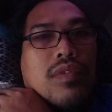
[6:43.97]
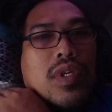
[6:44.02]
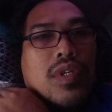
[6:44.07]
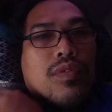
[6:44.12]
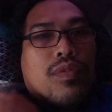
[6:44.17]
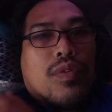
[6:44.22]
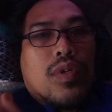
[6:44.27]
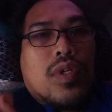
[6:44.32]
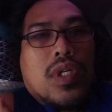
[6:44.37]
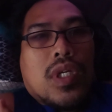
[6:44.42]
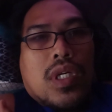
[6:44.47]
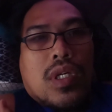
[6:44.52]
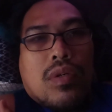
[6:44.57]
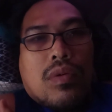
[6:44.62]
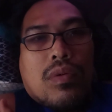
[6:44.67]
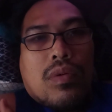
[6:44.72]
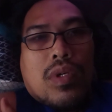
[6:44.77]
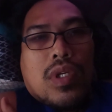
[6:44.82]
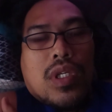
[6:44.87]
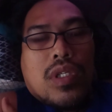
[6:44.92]
bye for
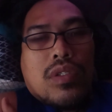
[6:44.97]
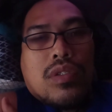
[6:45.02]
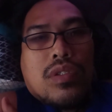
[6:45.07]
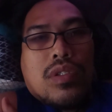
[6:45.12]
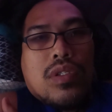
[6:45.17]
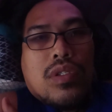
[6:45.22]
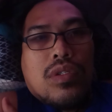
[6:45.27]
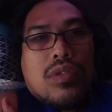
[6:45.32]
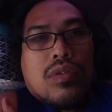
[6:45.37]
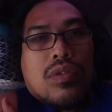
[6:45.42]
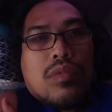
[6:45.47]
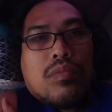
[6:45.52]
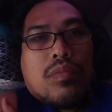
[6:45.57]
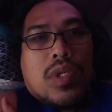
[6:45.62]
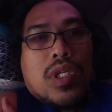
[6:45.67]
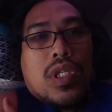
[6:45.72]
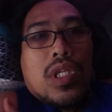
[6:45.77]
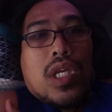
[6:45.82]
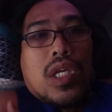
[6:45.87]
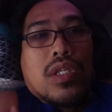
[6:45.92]
now and see you on
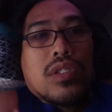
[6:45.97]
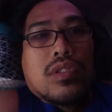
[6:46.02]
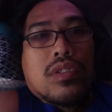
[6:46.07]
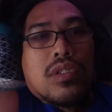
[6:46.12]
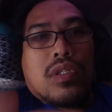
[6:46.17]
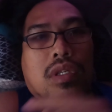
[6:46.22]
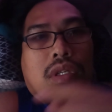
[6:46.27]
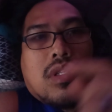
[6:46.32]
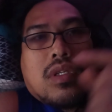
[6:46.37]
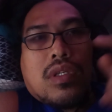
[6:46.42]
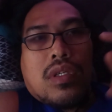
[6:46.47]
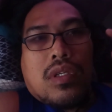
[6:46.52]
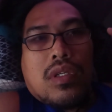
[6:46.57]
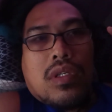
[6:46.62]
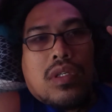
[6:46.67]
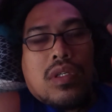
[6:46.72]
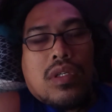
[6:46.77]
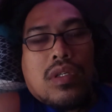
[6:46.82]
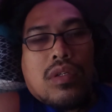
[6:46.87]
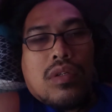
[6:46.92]
my next
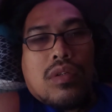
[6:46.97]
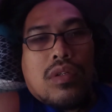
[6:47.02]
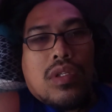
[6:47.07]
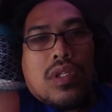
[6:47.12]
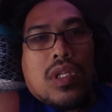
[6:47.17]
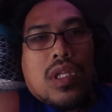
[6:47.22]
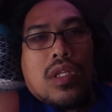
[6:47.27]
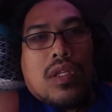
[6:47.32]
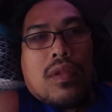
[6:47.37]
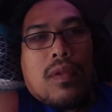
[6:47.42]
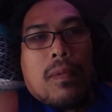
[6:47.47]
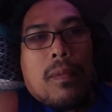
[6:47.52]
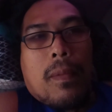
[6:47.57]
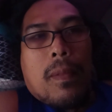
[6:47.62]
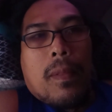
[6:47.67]
content.